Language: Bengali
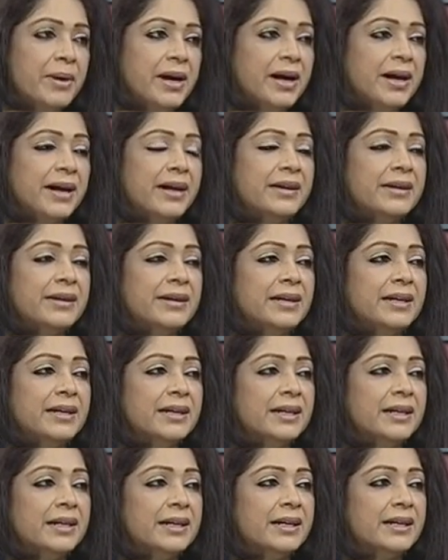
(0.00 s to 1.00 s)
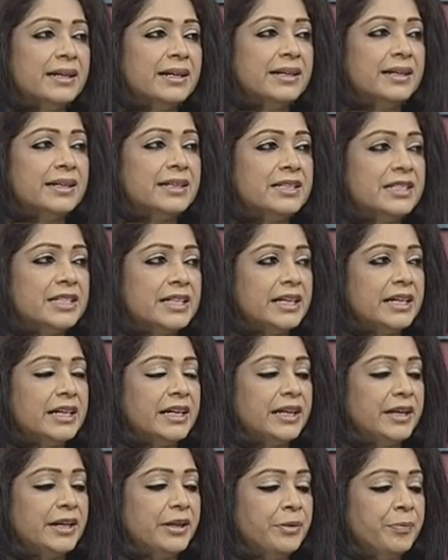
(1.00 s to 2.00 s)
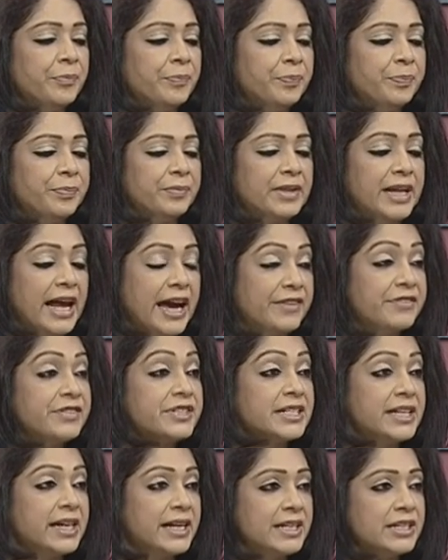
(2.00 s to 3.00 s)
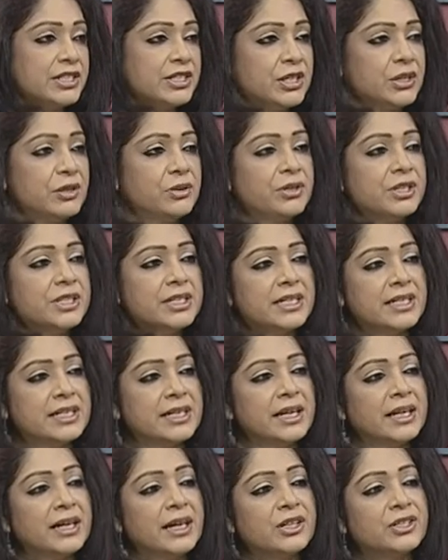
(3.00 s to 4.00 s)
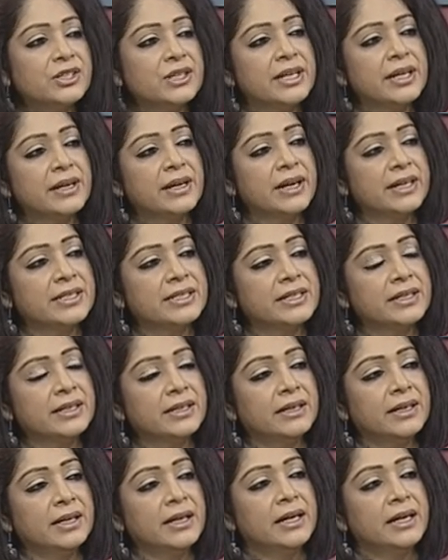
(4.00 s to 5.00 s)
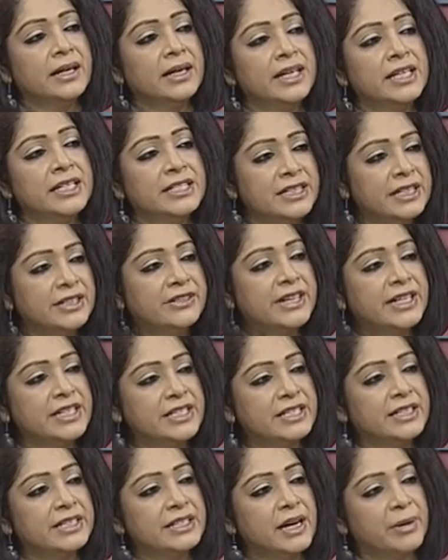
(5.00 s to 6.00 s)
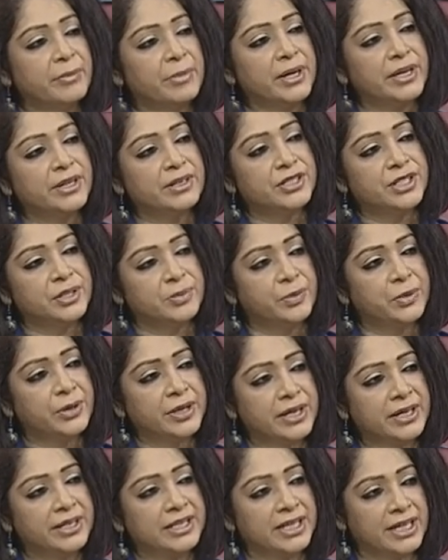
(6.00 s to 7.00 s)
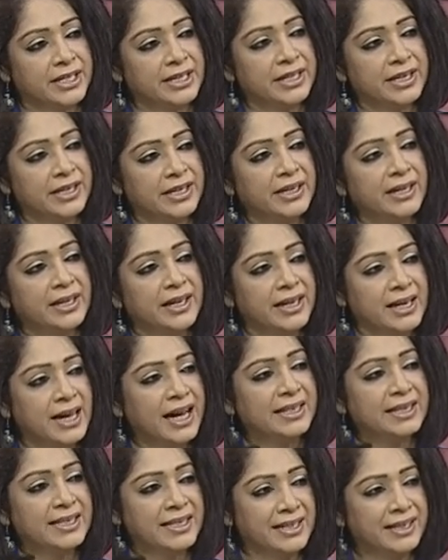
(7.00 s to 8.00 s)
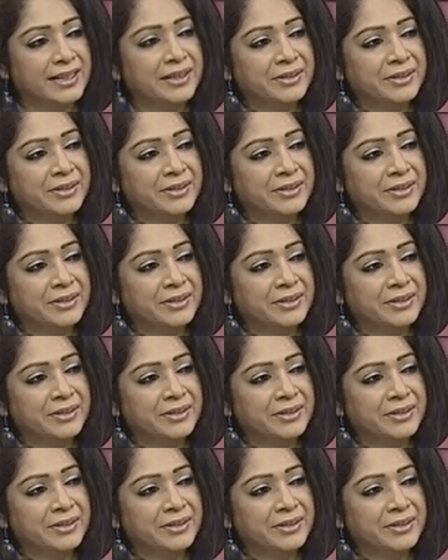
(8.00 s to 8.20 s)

মার যে লাইফস্টাইল ছিল সেটা আসলে একটা ইন্টিগ্রেটেড আমার জীবনের সাথে গাথা